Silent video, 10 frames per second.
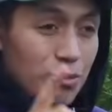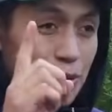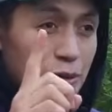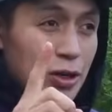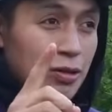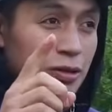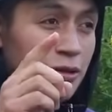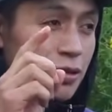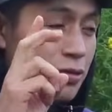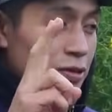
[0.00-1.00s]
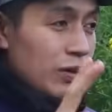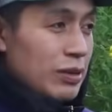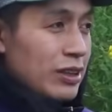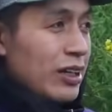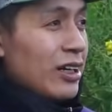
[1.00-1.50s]
Lo primero y
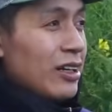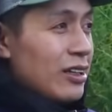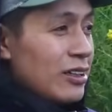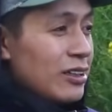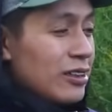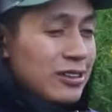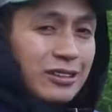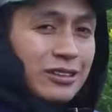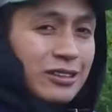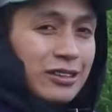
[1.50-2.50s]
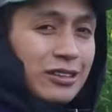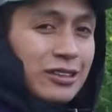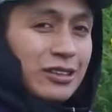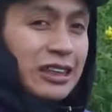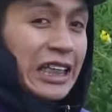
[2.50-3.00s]
fundamental
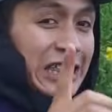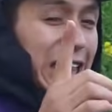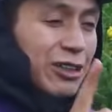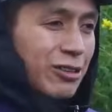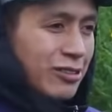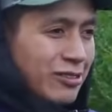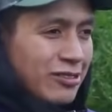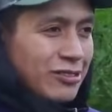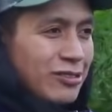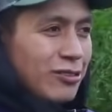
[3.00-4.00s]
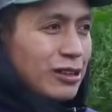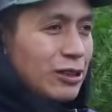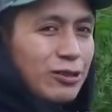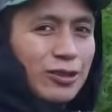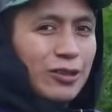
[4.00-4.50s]
terreno. Lo
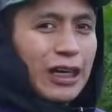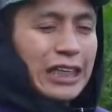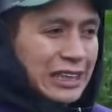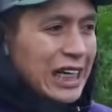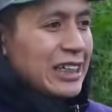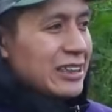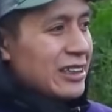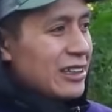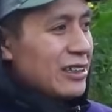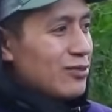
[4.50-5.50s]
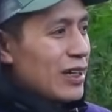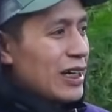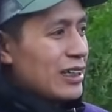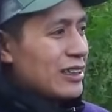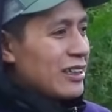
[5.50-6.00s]
segundo, las ganas de tener
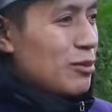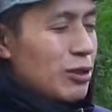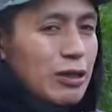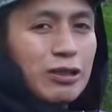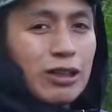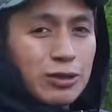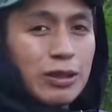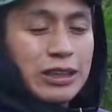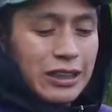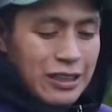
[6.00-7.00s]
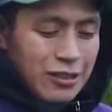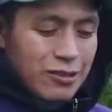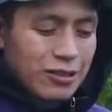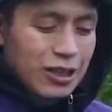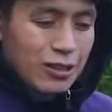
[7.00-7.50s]
vacas. Pero bueno, les voy a seguir
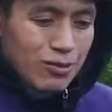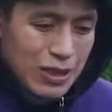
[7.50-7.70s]
contando